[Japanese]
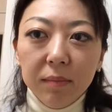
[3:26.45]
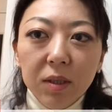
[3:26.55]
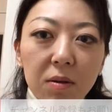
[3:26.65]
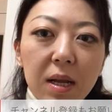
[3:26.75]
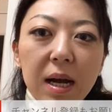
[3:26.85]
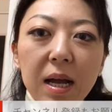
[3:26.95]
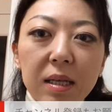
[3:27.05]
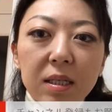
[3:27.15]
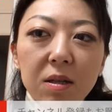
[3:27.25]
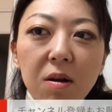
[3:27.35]
そんな
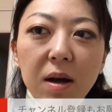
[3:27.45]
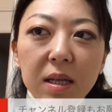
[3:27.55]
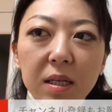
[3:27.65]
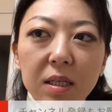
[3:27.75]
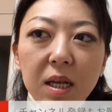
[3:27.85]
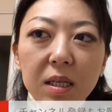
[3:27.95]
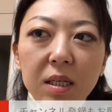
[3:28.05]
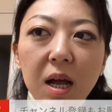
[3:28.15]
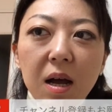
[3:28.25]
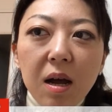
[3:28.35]
感じのお話で
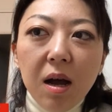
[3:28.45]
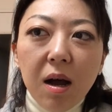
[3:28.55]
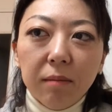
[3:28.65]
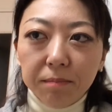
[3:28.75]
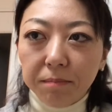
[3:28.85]
した。